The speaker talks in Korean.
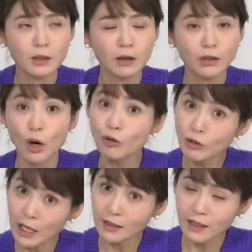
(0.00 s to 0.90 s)
어,
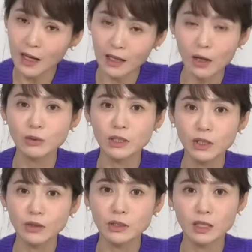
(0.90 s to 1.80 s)
여유가 있다라고
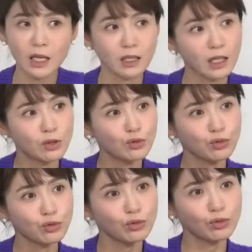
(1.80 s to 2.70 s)
느꼈던 게 이렇게
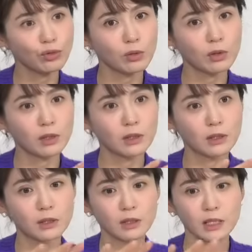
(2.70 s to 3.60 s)
쭉
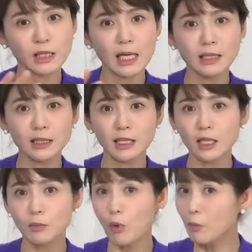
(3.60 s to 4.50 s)
그
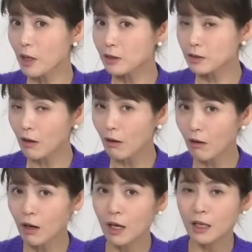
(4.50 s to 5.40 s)
시상식장을
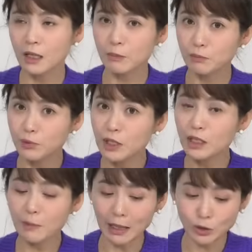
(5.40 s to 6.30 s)
보면서 이
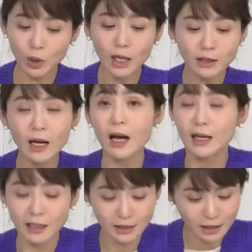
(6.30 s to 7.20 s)
분위기를
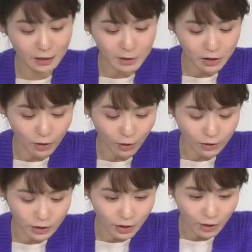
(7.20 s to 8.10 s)
맞춰간다라는 느낌이
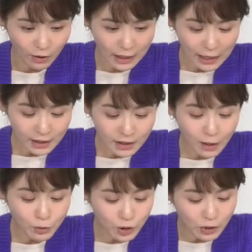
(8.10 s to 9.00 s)
들었거든요. 그
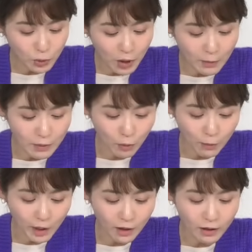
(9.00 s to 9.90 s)
다음 수상 소감을
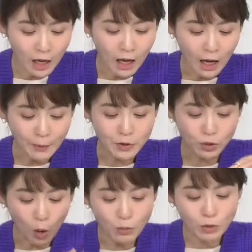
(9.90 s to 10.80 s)
보면
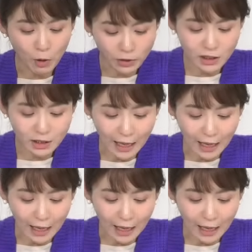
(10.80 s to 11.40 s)
앞서 너무 멋진